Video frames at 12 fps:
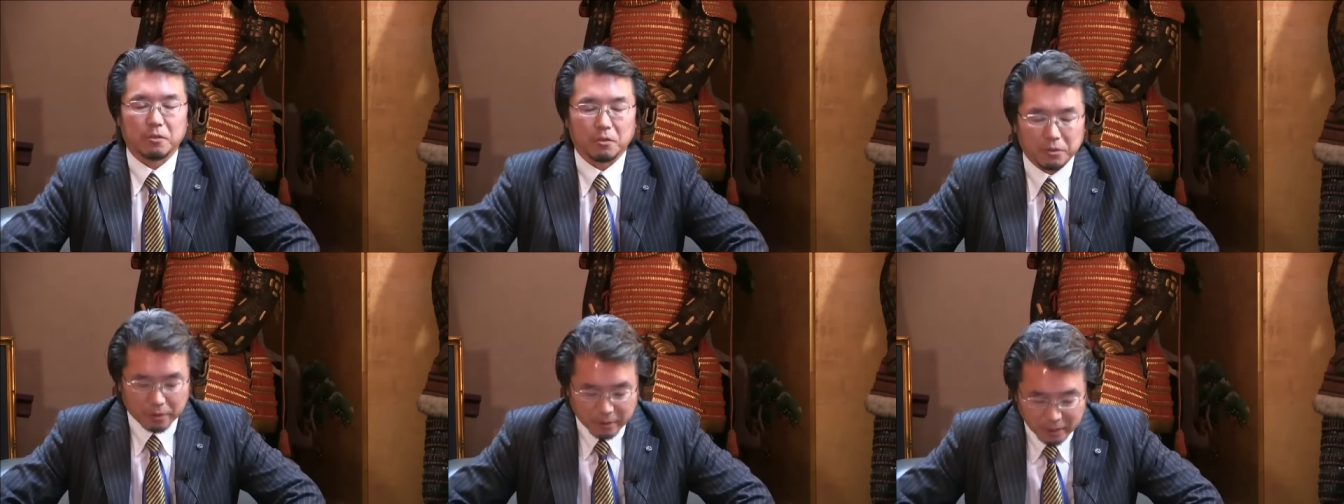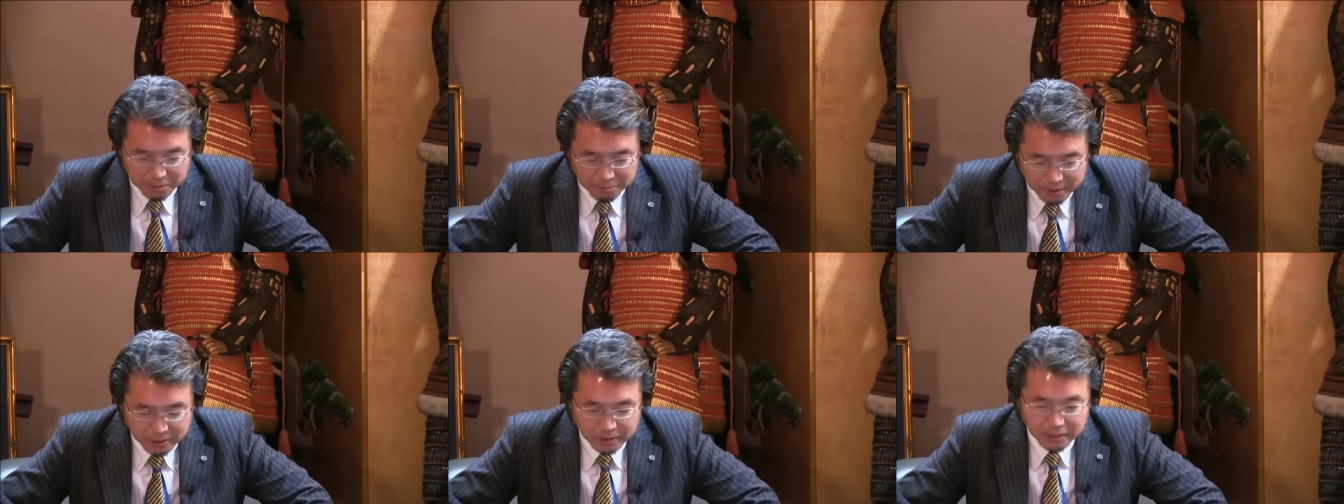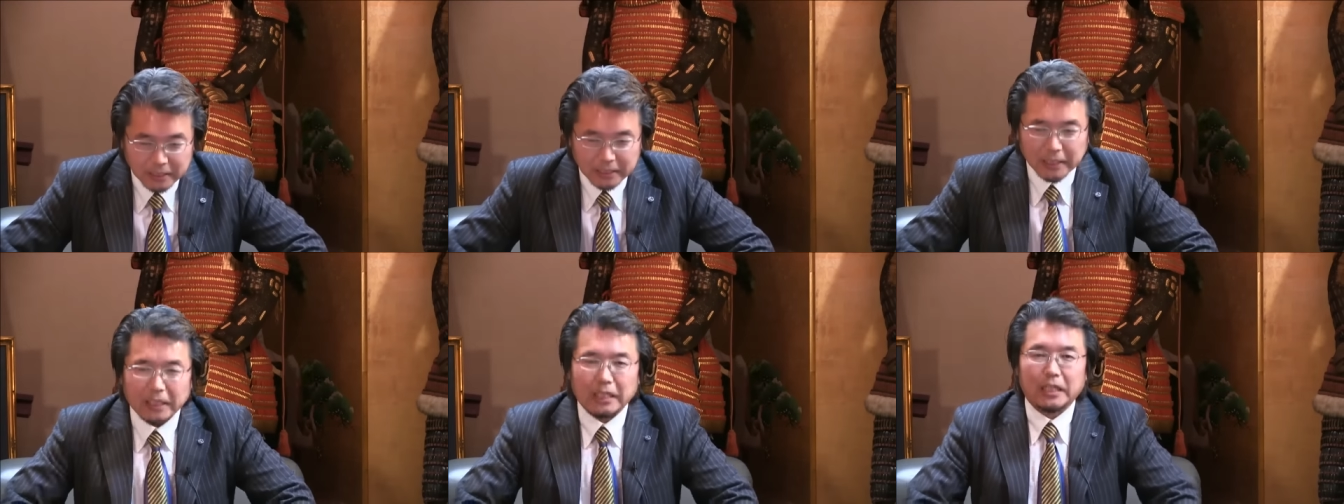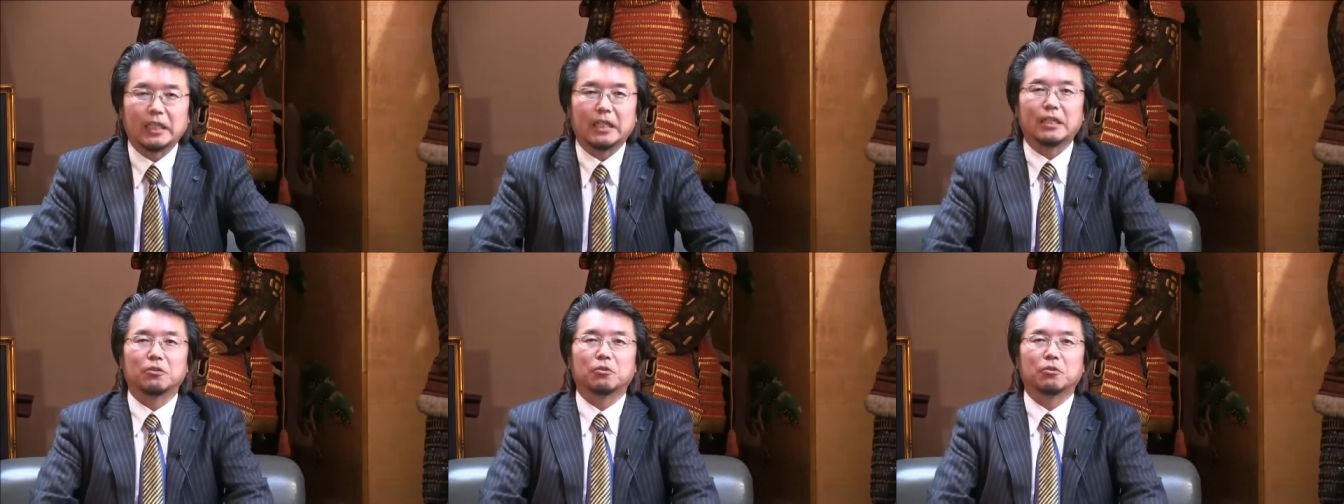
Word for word: よろしくお願いします。えー、ちょう